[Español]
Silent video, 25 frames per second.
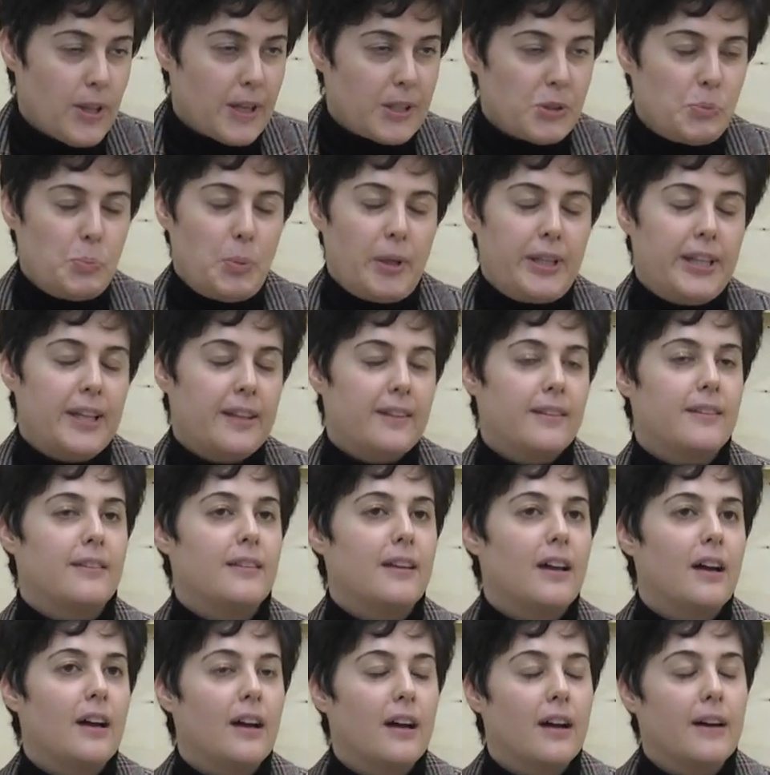de
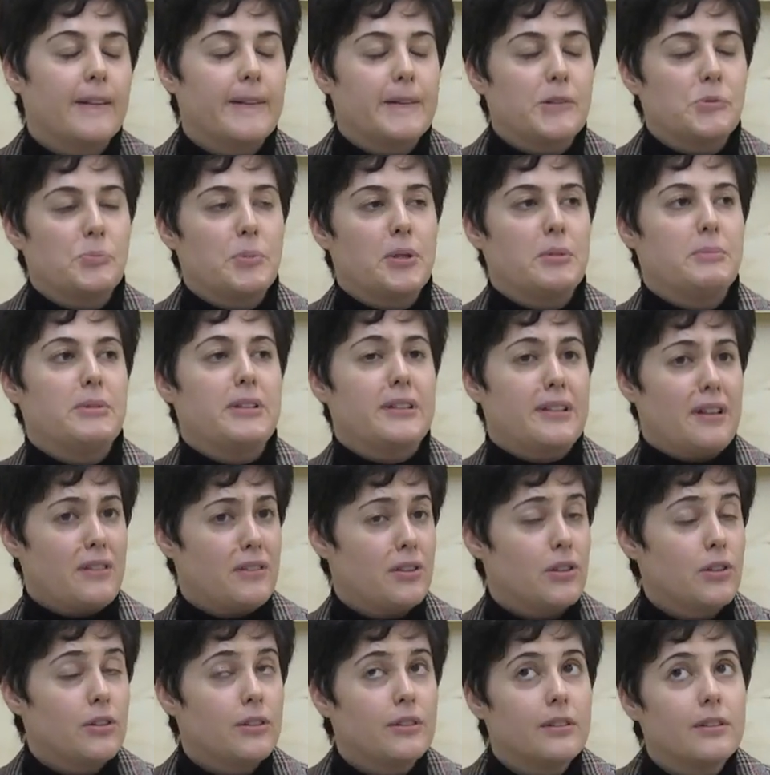experiencia, de
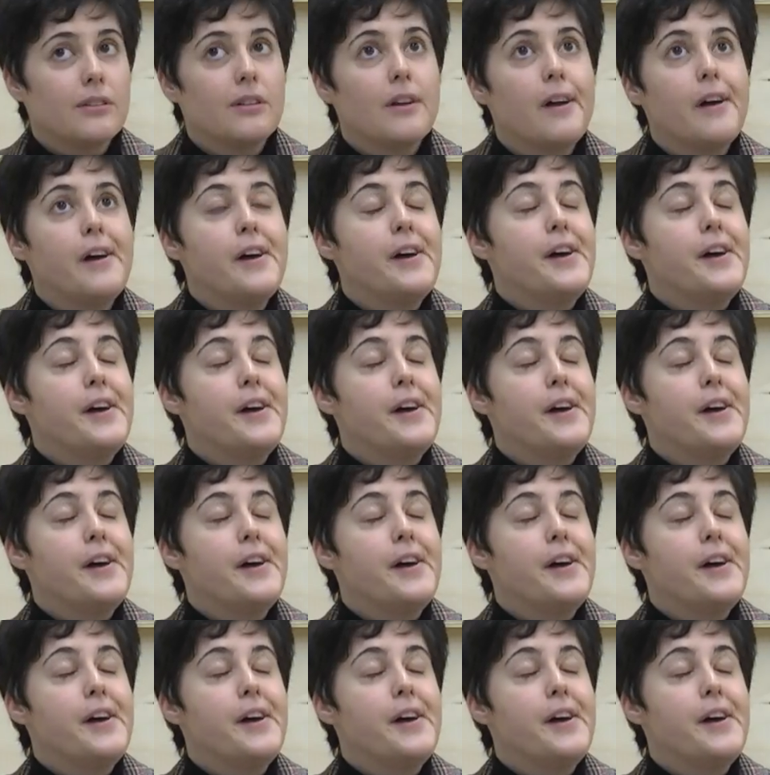experimentación.